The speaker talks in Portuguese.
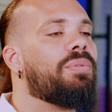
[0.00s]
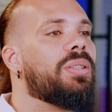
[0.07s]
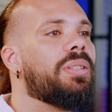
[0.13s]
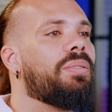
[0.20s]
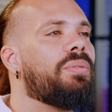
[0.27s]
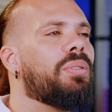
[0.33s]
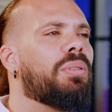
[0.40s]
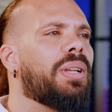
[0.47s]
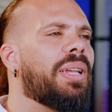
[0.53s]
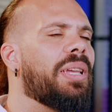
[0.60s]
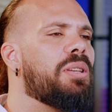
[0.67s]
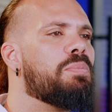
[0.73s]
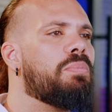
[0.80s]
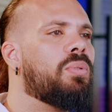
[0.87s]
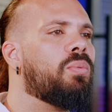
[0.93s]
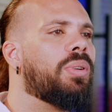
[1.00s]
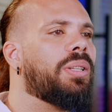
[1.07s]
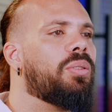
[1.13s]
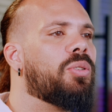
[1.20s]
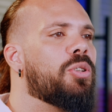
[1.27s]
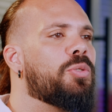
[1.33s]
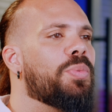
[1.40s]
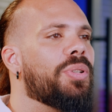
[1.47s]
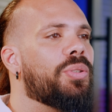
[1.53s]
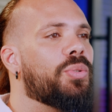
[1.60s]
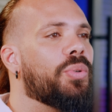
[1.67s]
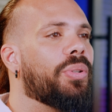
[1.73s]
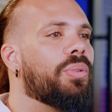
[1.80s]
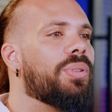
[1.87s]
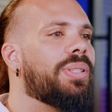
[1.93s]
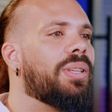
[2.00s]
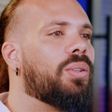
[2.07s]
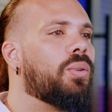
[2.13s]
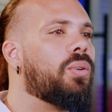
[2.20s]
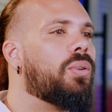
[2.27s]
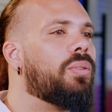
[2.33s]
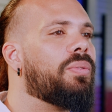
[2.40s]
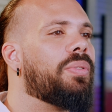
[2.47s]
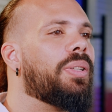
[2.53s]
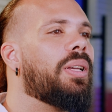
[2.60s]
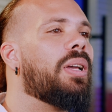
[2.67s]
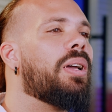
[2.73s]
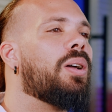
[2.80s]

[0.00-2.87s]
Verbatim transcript: Você viu que aquele boom que deu 2018, 19,